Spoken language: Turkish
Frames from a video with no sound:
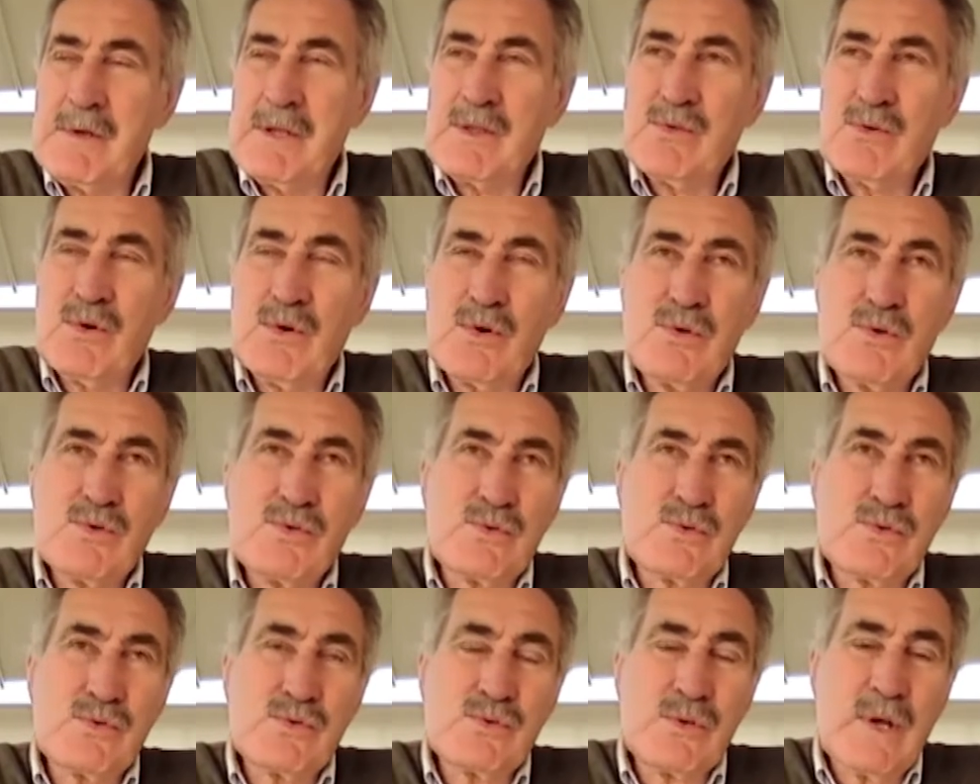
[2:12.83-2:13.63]

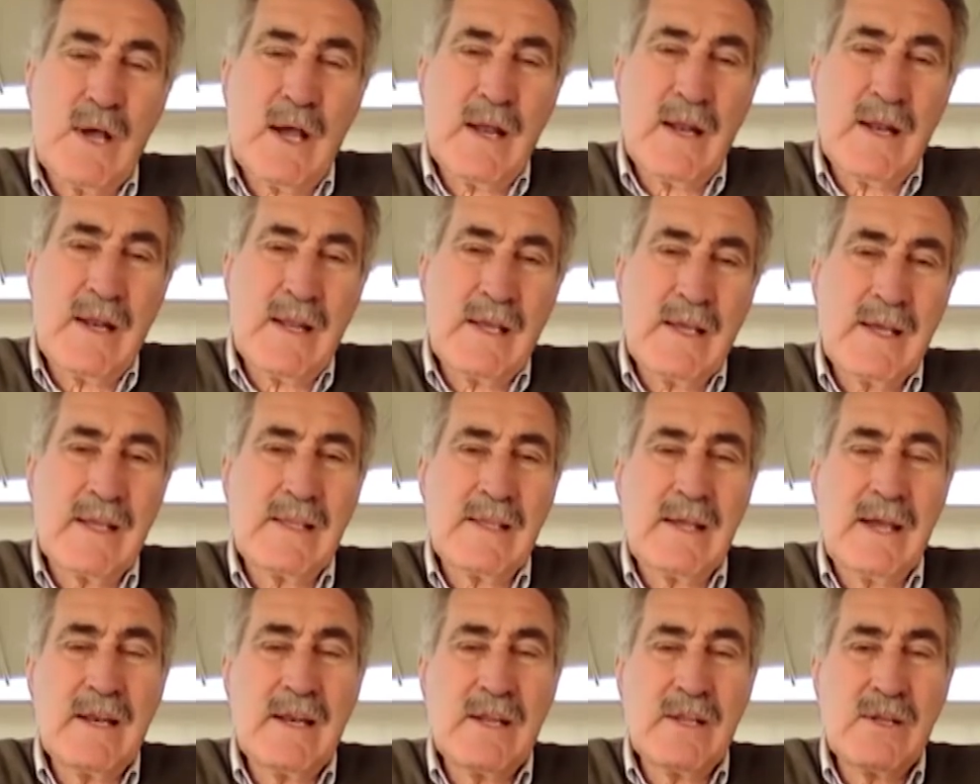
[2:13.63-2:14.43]

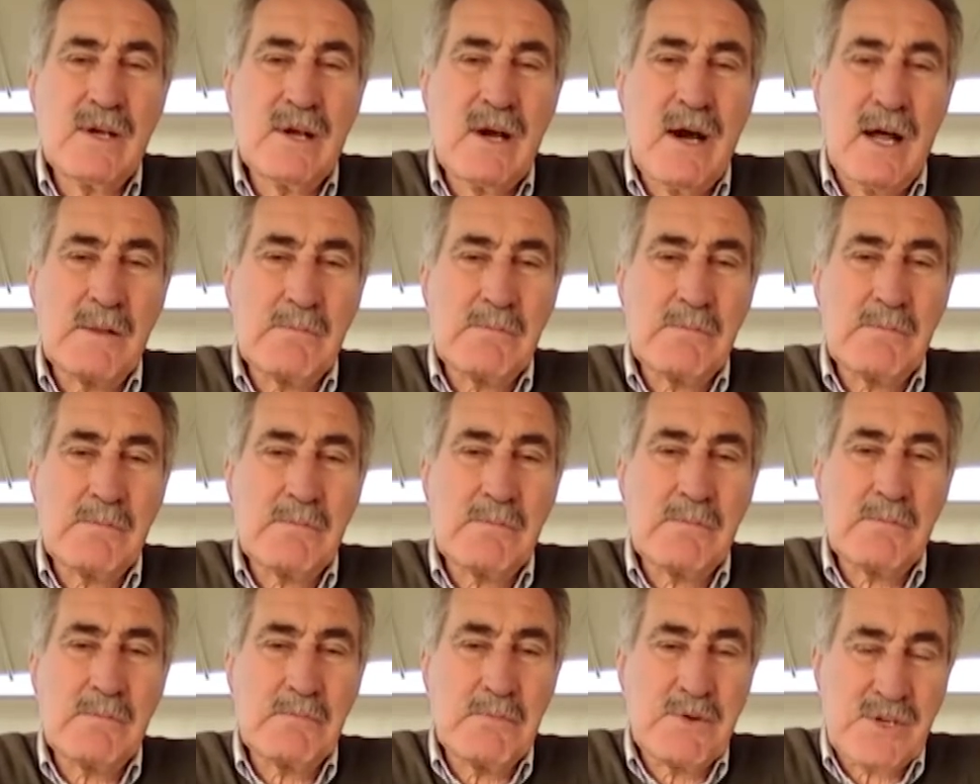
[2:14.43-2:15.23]

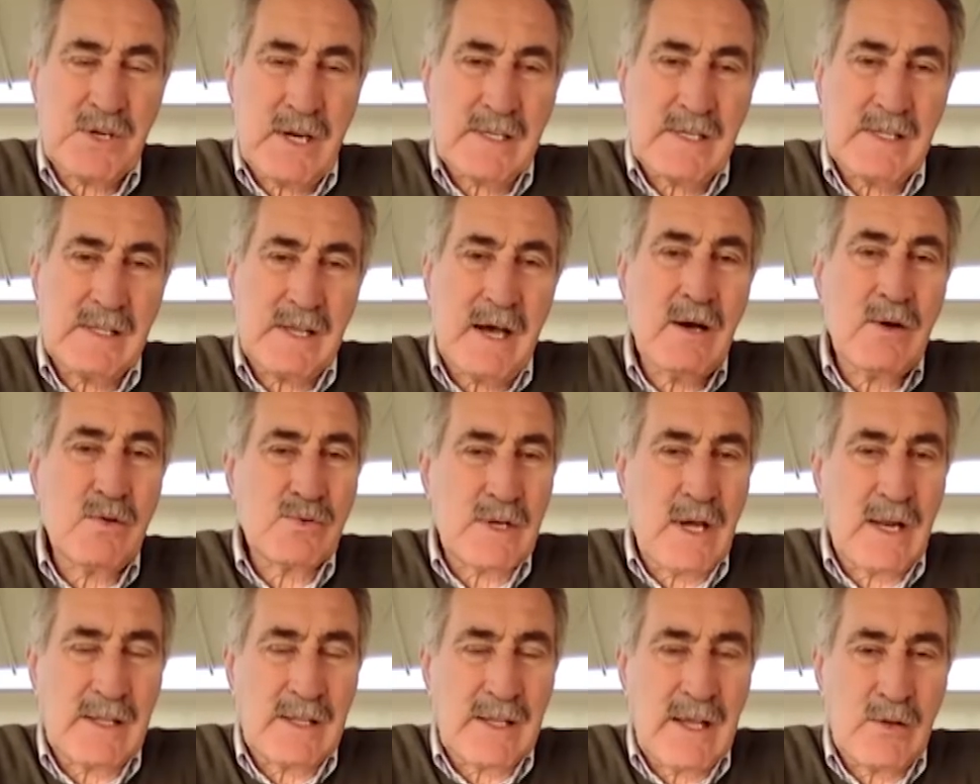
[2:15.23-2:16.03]
1957-50-60
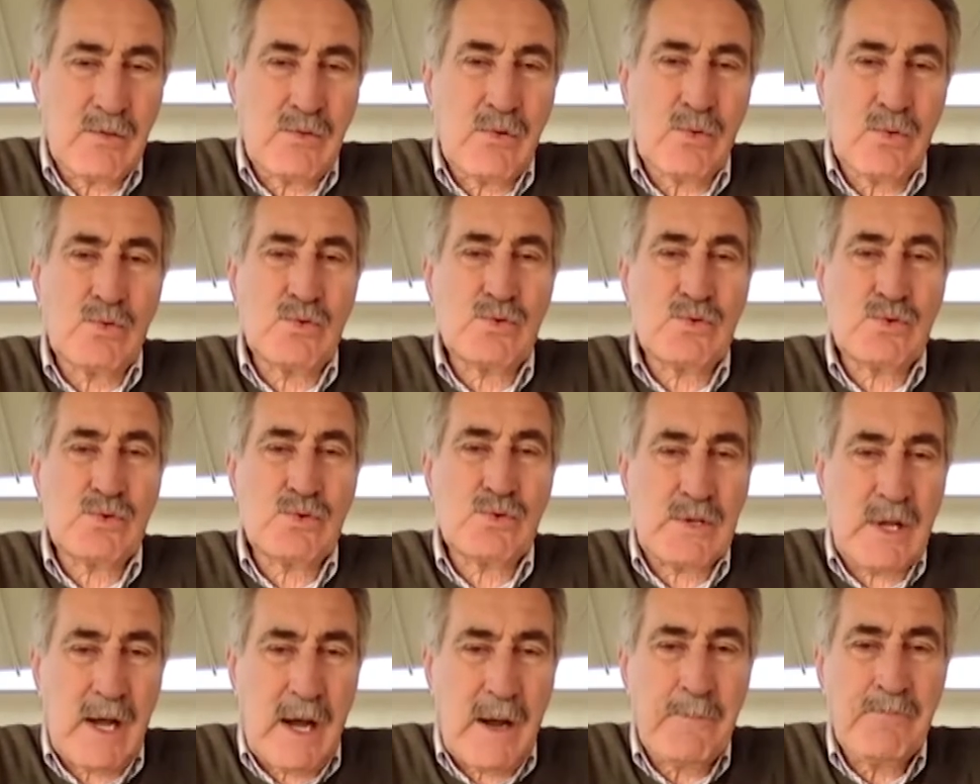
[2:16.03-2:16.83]
arasında özellikle
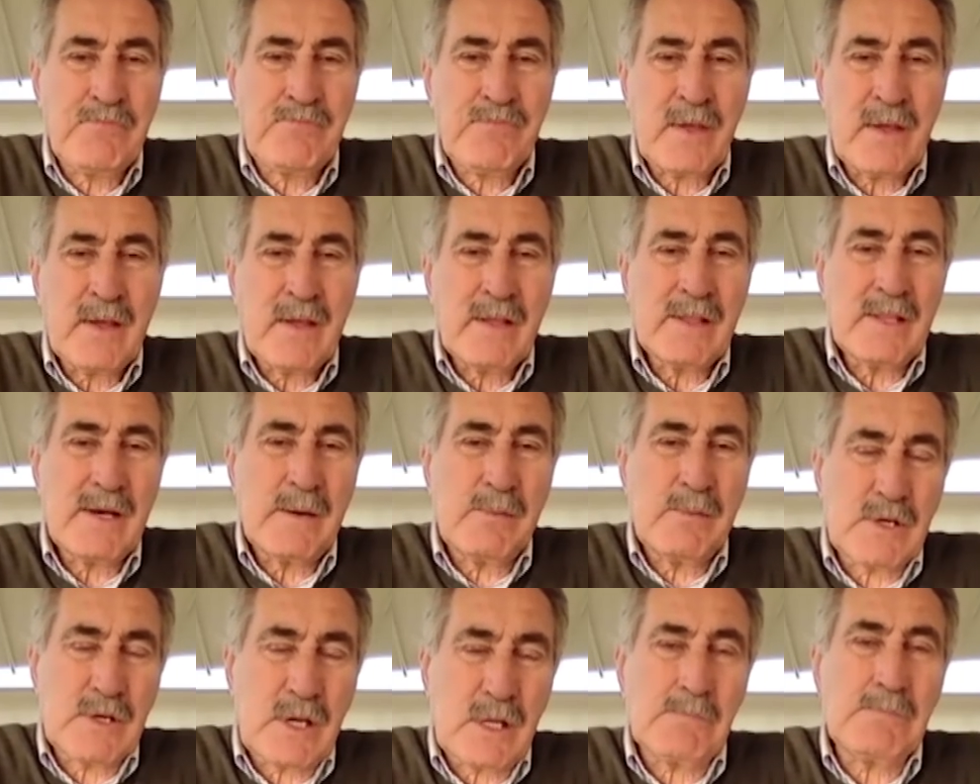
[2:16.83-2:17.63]
59'da
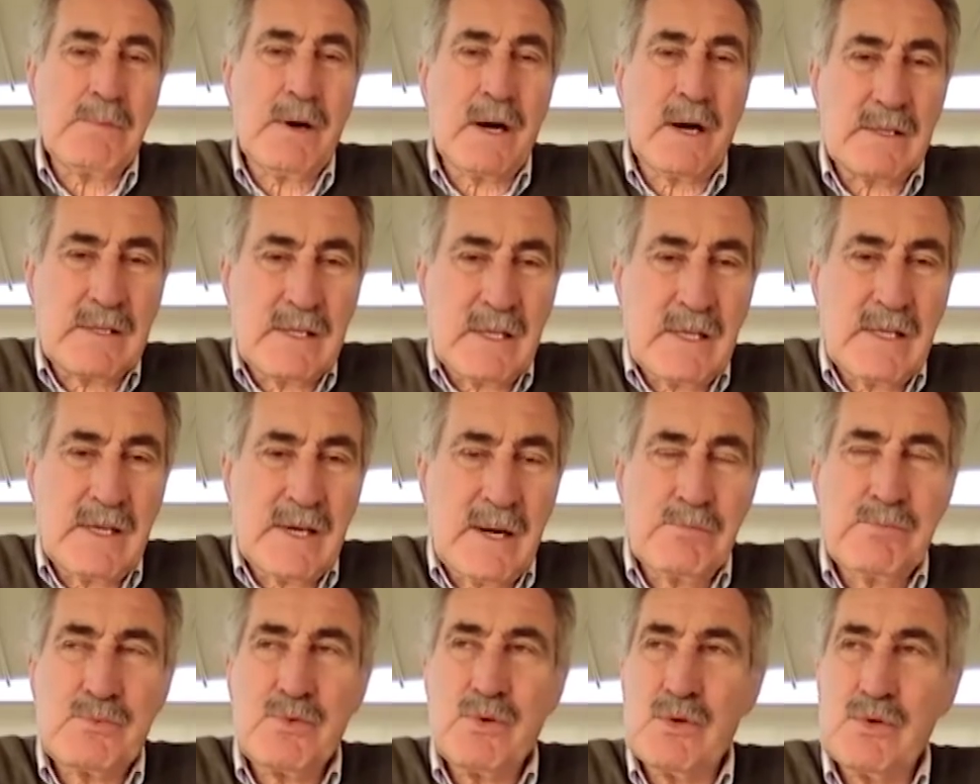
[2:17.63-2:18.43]
Demokrat Parti'nin
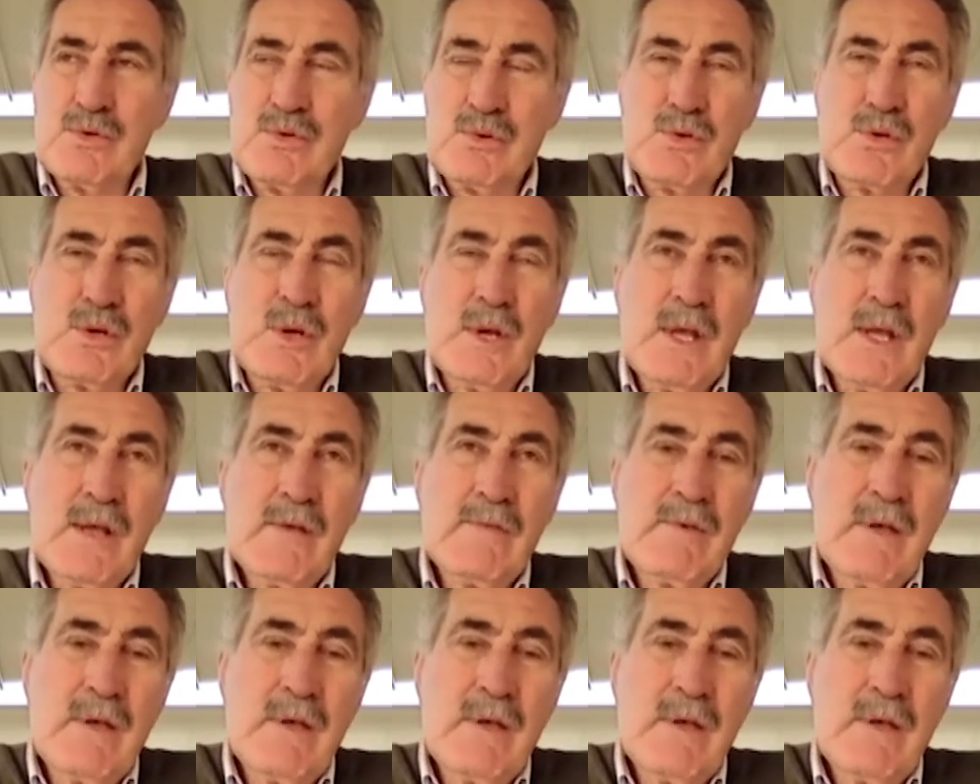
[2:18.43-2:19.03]
yaptığı odur.